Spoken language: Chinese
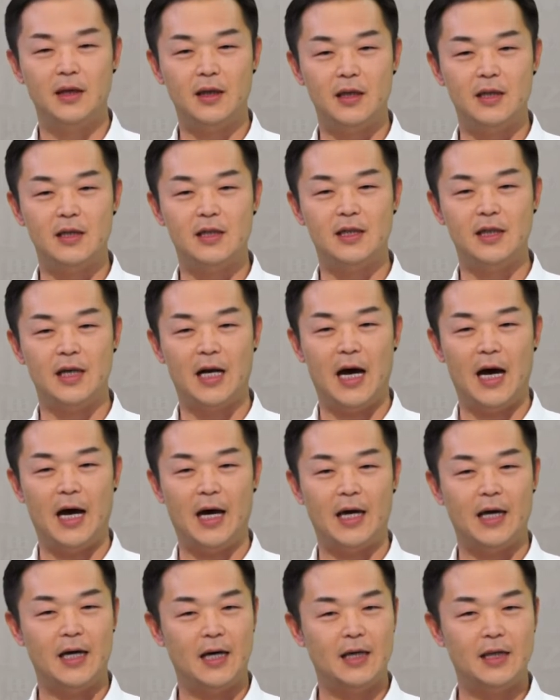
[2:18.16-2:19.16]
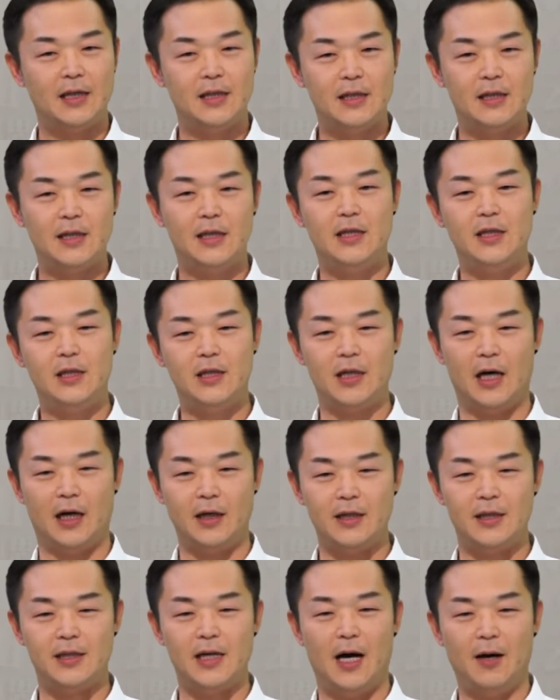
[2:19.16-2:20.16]
一起来欣赏
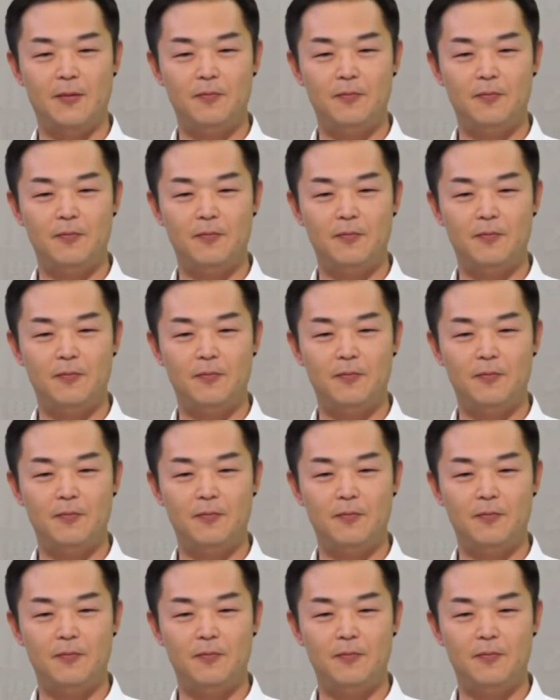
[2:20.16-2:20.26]
一下。